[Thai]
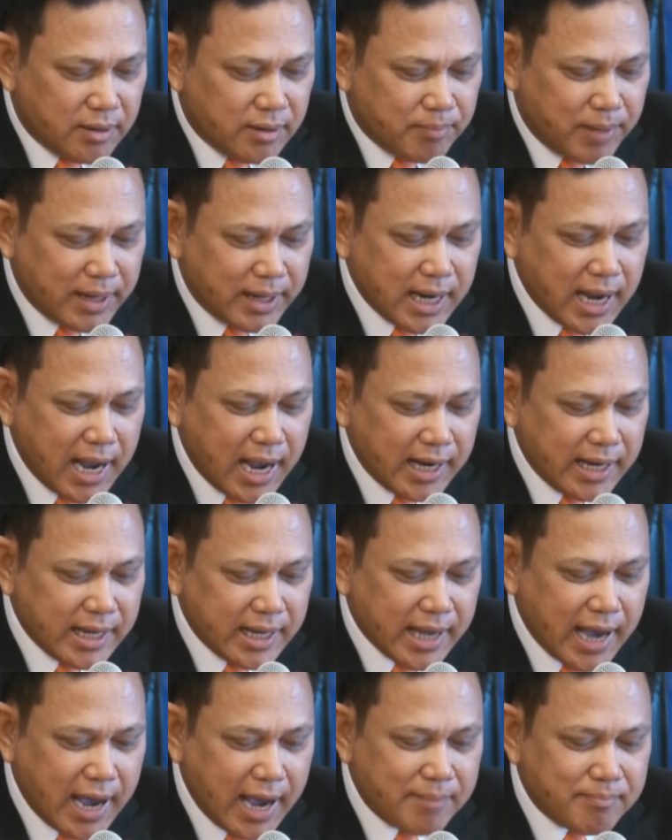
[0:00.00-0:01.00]
พนักงานอา
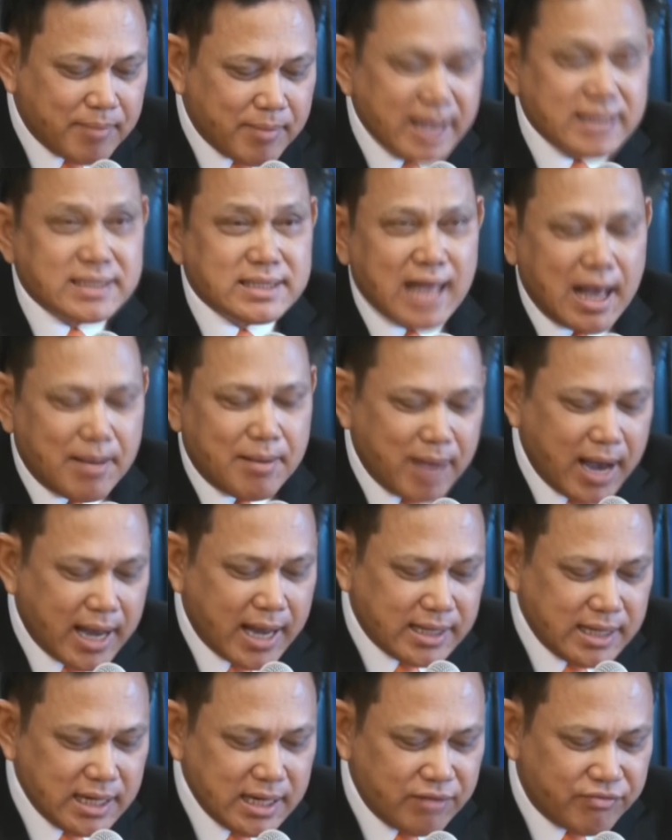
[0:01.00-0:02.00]
ยการไม่สามาร
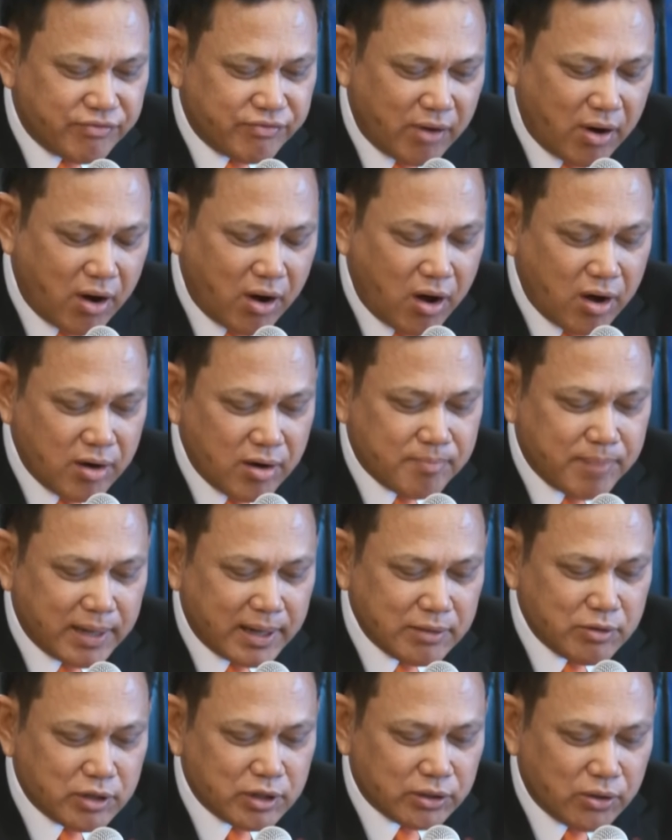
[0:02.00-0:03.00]
ถยื่นฟ้องพั
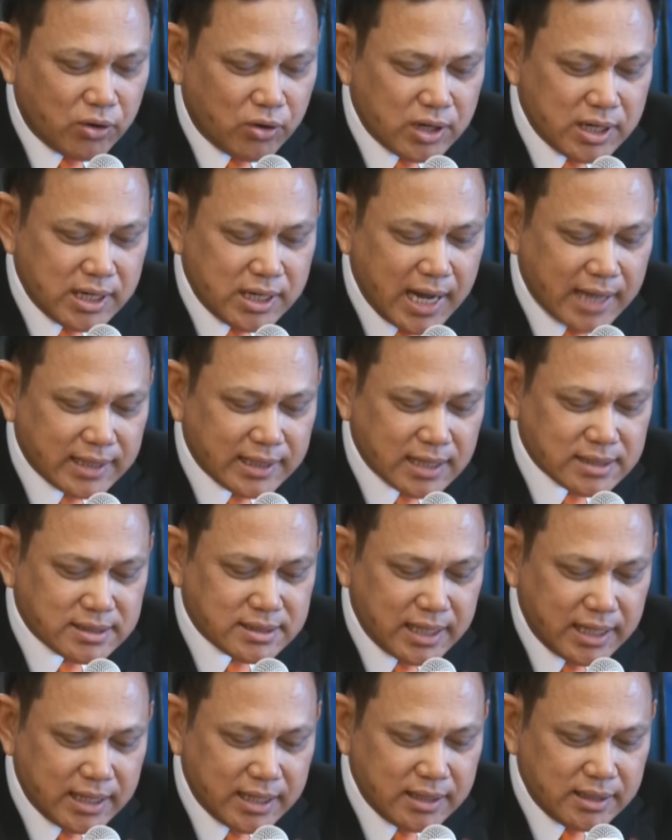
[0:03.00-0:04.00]
นตรวจโทหรือนายทัก
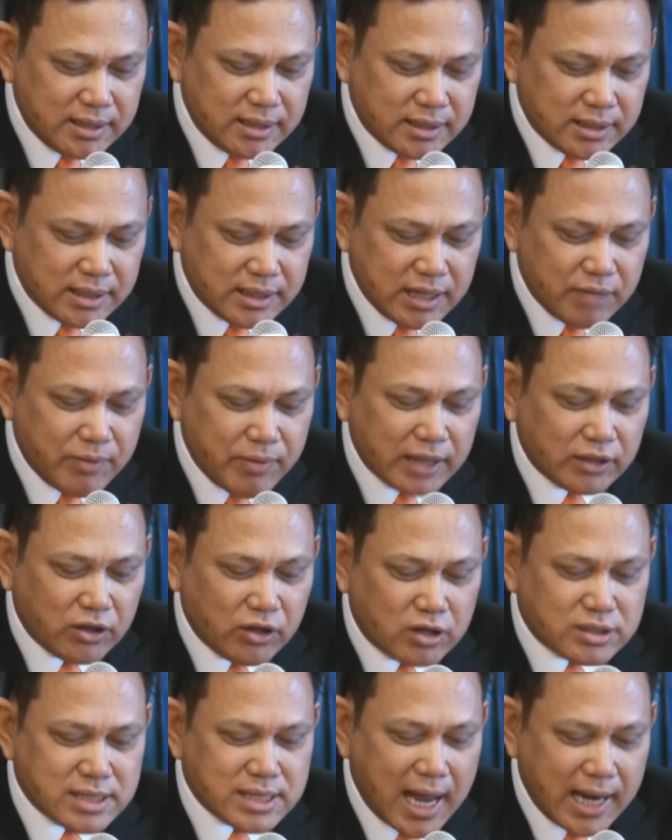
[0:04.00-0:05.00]
ษิณชินวัตร
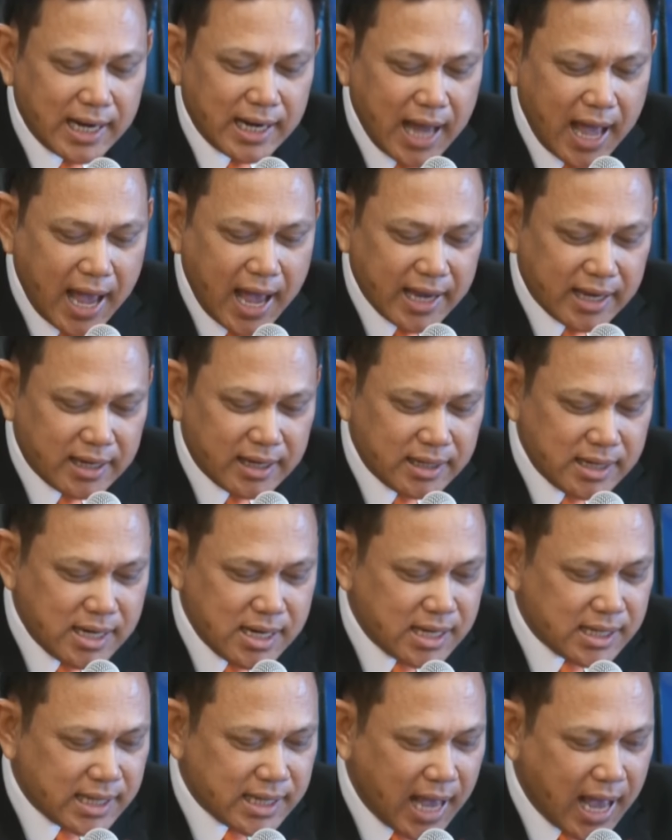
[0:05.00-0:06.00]
ต่อศาลได้
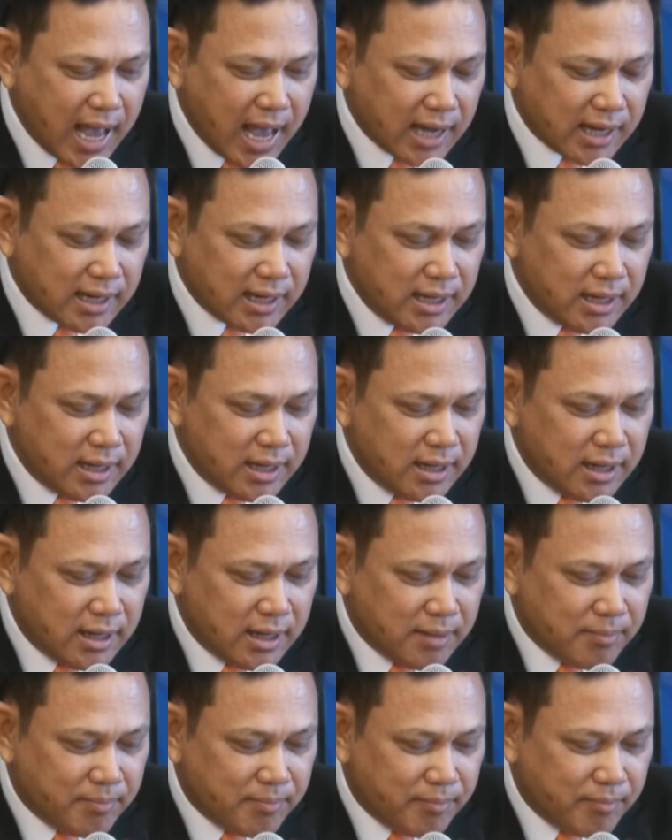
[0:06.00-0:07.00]
เนื่องจาก
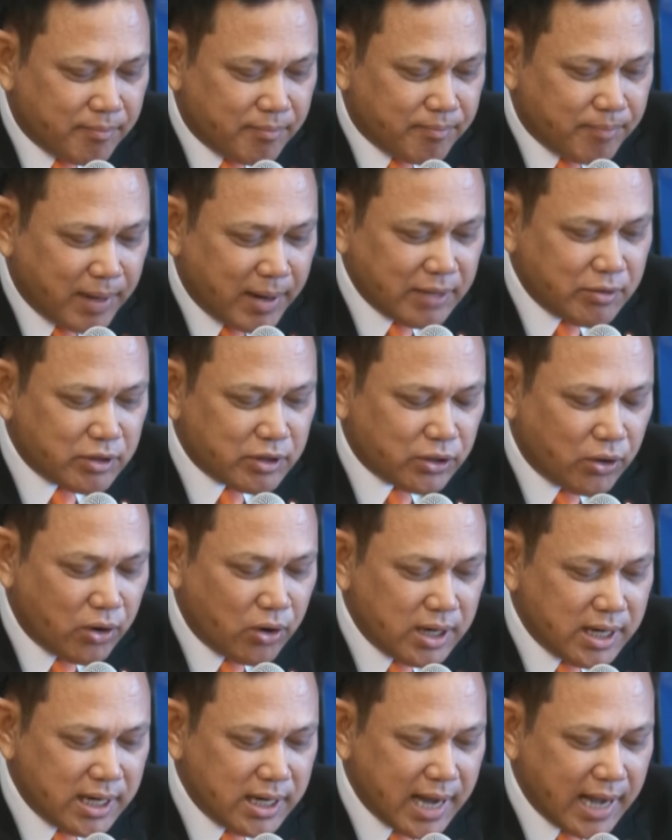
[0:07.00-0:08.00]
พันตรวจโท
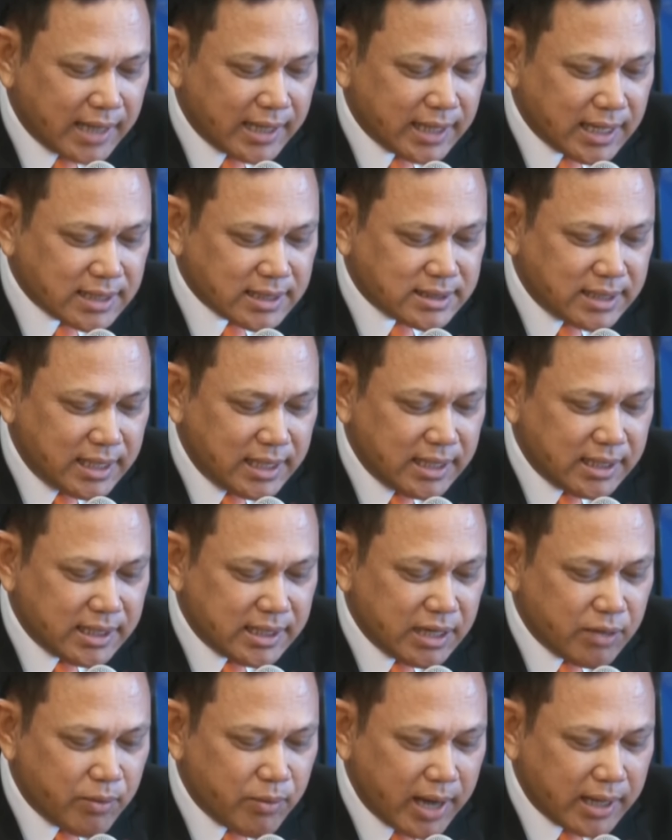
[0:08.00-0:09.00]
หรือนายทักษิณ
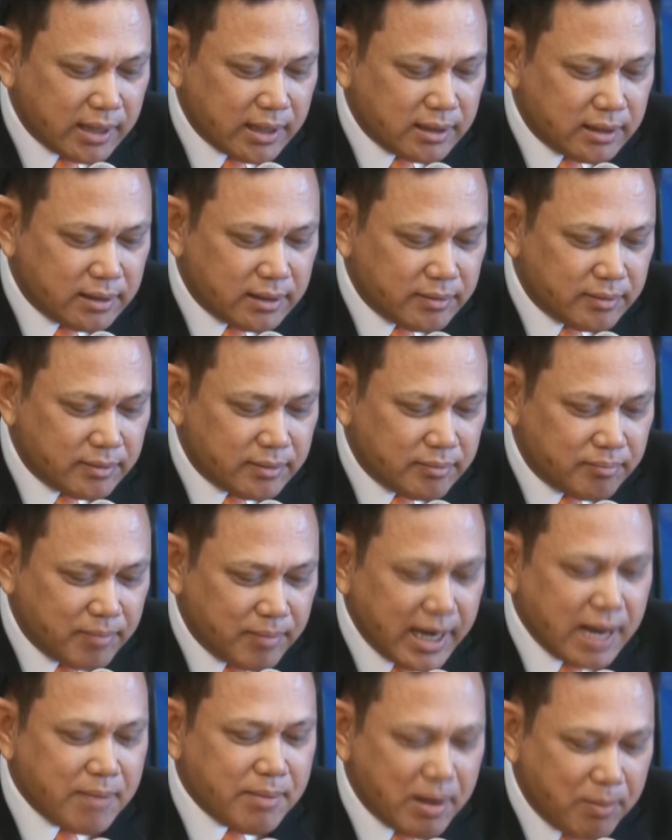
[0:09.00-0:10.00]
ชินวัตร
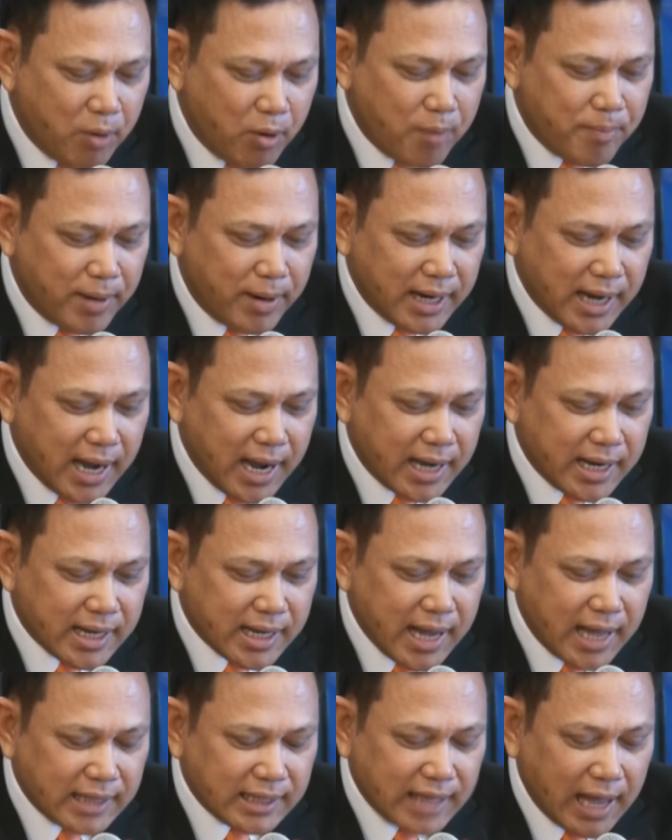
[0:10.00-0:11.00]
ไม่ได้มาพบพนักงานอา
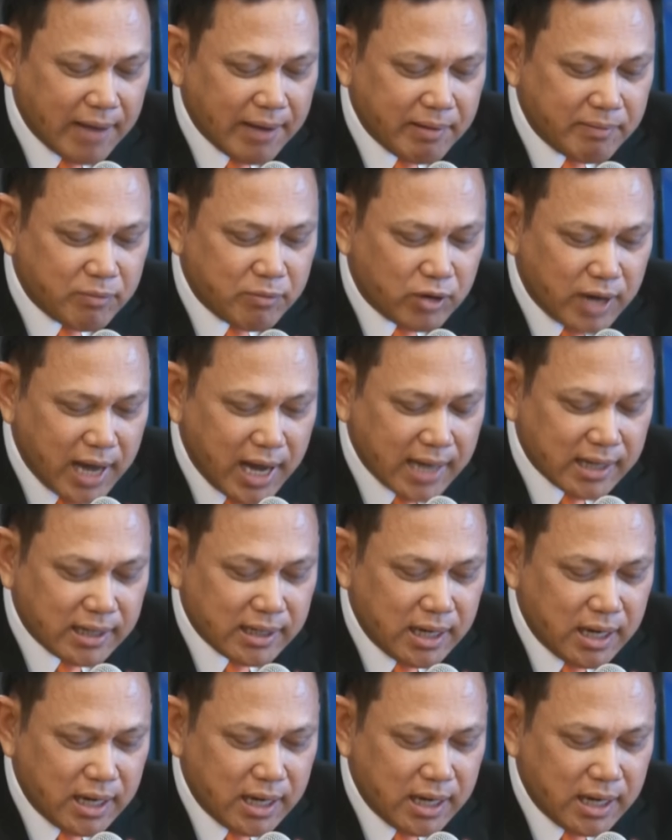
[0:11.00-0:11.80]
ยการตามกำหนดนัด